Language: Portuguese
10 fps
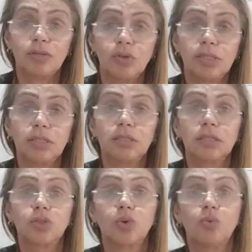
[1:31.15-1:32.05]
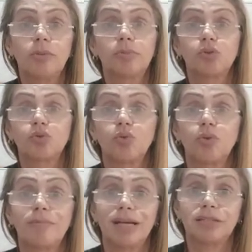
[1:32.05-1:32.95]
Eu, assim, sou uma pessoa
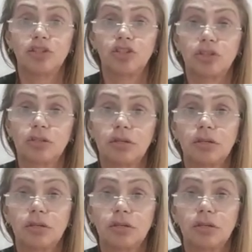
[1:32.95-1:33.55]
mais